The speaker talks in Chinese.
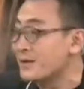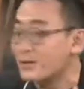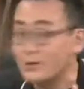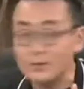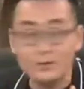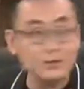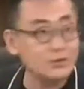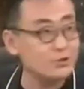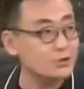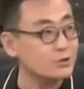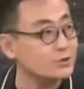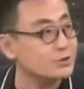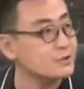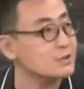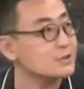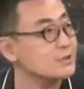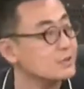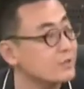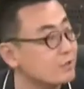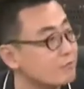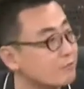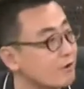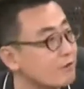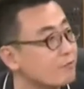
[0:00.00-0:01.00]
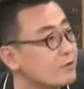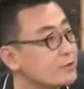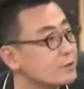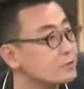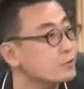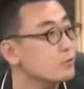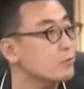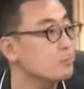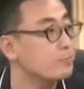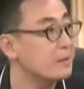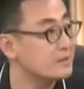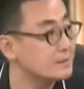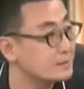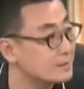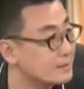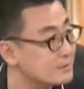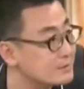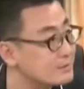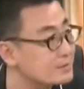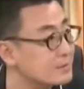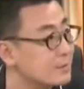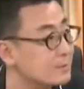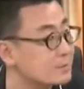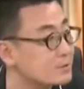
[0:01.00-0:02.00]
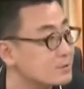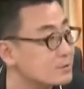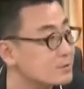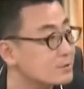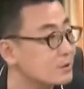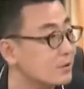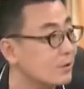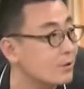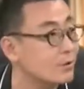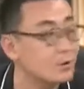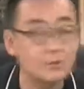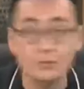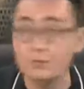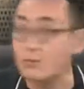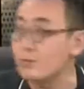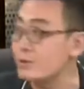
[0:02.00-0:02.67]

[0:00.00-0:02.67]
可是实际上，王伟忠本人咱们知道，